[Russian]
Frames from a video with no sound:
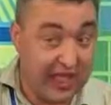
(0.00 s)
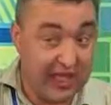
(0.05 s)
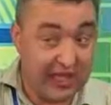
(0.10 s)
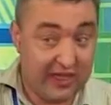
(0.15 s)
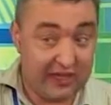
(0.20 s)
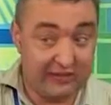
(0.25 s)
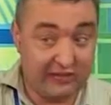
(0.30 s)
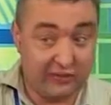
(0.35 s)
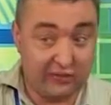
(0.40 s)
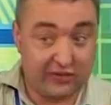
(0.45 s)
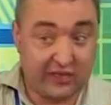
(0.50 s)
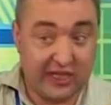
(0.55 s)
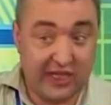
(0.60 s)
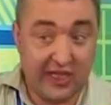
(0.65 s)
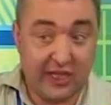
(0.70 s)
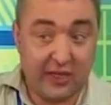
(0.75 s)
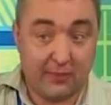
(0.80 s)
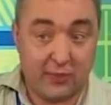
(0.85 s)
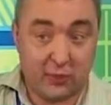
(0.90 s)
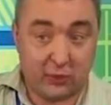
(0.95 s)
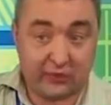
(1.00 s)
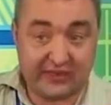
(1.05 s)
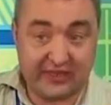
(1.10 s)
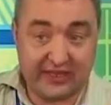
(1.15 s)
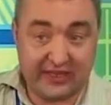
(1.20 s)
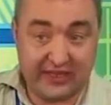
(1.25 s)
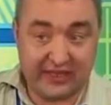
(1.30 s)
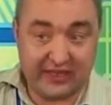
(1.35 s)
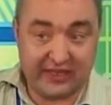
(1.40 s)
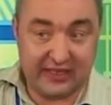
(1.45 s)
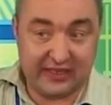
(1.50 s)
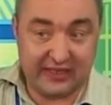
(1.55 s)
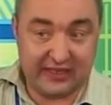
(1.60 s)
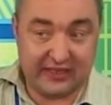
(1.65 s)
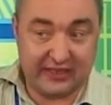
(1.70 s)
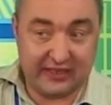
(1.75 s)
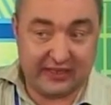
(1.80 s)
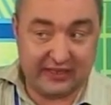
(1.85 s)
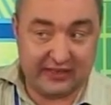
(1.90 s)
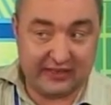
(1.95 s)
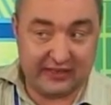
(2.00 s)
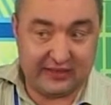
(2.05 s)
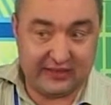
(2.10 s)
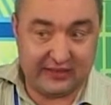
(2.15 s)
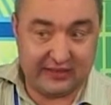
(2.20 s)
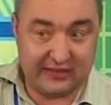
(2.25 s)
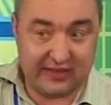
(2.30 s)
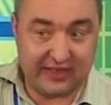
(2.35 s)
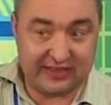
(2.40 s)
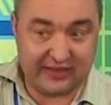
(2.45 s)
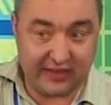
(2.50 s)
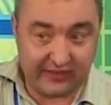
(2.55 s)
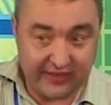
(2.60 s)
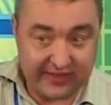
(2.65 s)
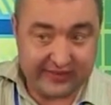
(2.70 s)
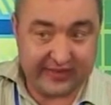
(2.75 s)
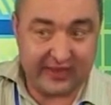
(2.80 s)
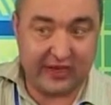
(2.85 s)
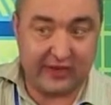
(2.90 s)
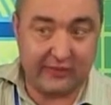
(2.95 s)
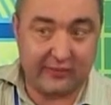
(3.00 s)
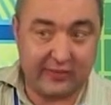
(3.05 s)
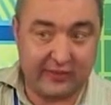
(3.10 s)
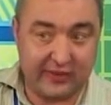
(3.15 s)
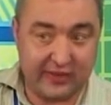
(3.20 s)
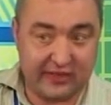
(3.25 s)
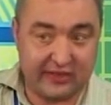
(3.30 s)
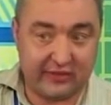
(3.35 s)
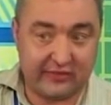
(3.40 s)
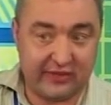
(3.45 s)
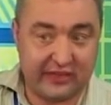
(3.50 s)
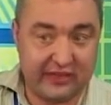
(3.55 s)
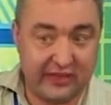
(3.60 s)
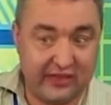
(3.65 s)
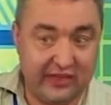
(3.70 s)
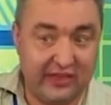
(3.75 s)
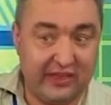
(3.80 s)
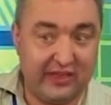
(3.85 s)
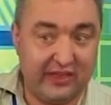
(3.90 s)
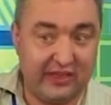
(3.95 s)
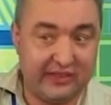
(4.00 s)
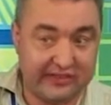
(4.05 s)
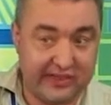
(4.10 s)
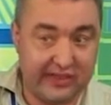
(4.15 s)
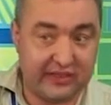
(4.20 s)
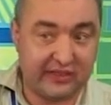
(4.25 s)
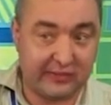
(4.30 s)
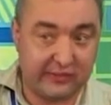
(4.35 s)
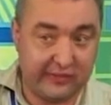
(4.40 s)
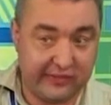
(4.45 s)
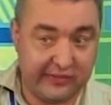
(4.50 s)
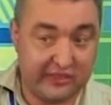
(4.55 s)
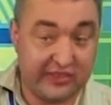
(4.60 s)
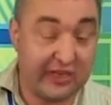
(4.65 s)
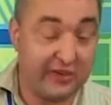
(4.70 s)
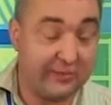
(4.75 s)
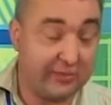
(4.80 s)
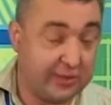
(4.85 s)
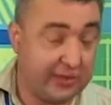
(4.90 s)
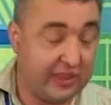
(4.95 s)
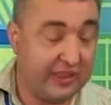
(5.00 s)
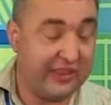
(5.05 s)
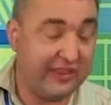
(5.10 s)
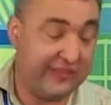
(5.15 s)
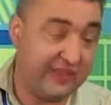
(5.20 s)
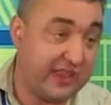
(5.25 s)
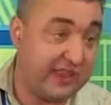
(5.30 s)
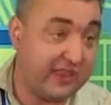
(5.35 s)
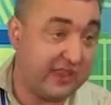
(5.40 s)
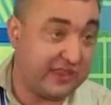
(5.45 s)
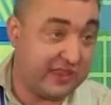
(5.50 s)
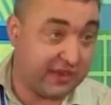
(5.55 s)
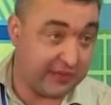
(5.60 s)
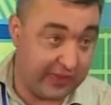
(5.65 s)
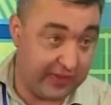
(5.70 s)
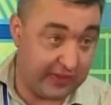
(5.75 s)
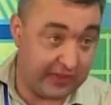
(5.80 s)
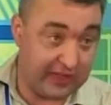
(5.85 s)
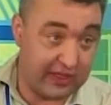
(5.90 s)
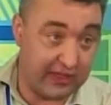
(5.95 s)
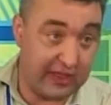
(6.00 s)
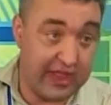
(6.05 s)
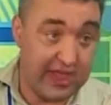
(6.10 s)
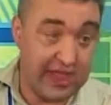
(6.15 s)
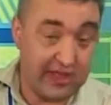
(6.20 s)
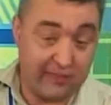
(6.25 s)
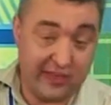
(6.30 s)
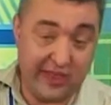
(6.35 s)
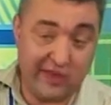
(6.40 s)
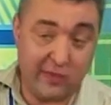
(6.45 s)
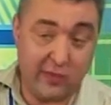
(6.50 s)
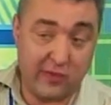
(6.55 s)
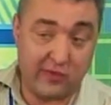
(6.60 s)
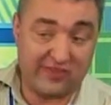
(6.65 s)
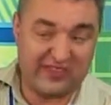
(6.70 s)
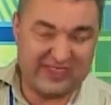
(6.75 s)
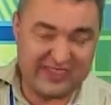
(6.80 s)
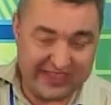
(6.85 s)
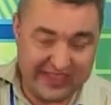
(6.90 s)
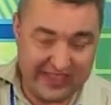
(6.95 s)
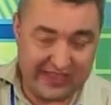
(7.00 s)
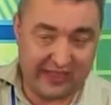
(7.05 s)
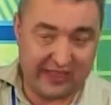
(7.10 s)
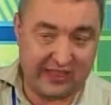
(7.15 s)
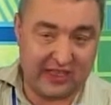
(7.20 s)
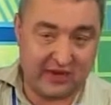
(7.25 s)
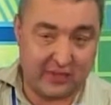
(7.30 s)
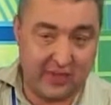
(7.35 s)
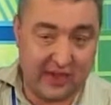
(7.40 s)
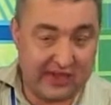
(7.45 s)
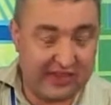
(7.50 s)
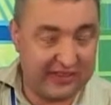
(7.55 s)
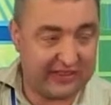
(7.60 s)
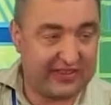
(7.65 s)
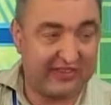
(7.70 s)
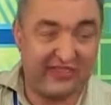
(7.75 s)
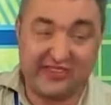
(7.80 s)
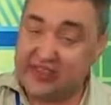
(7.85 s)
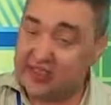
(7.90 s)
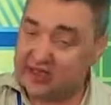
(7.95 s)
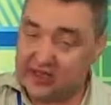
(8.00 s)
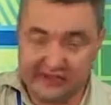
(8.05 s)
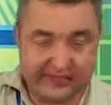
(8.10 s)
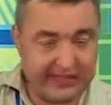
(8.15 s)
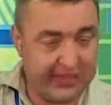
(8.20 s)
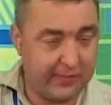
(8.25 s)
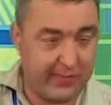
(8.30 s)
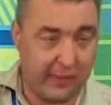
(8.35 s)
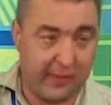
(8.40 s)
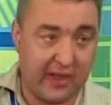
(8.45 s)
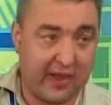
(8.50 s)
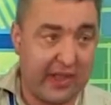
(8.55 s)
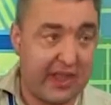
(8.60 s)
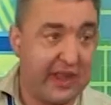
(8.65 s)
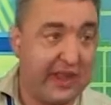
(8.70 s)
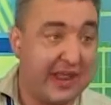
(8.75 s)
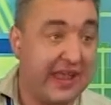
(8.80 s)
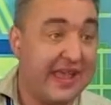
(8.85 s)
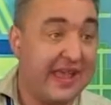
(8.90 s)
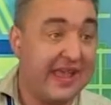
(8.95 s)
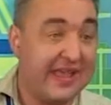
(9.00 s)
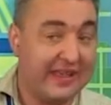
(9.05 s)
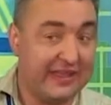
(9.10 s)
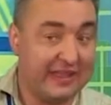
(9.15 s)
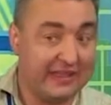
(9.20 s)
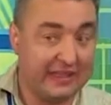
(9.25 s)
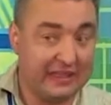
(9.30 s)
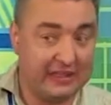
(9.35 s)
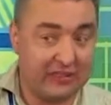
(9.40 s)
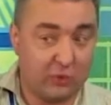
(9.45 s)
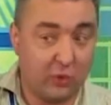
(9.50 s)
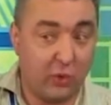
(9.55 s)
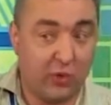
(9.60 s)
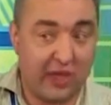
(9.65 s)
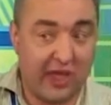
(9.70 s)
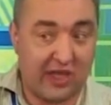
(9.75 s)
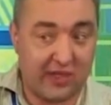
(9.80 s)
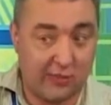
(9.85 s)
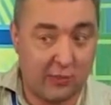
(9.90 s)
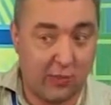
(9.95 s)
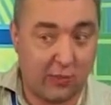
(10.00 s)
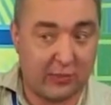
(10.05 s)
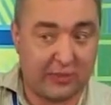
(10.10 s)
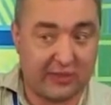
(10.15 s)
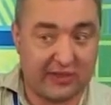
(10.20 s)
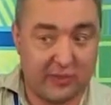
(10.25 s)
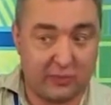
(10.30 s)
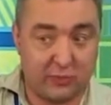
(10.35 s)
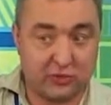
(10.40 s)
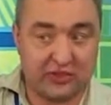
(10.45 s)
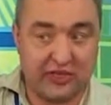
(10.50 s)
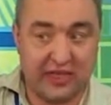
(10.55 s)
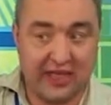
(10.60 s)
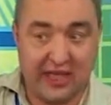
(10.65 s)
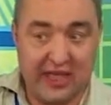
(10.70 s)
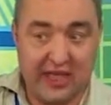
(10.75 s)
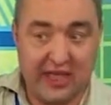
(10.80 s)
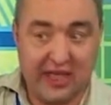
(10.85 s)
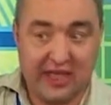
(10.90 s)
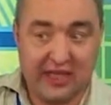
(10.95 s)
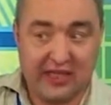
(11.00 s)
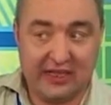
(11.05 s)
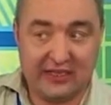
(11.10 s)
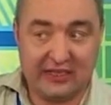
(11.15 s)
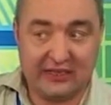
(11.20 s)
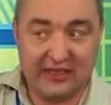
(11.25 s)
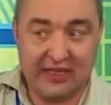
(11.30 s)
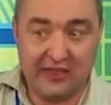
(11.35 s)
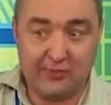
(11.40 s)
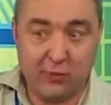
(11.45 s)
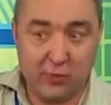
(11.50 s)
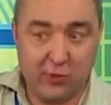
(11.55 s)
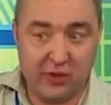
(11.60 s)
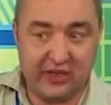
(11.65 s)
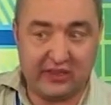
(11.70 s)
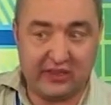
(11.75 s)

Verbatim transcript: Вот. Просто основателем этого и инициатором движения был Евгений Дербенко. Мы его все, гармонисты всей России, помогали кто как мог, потому что наиболее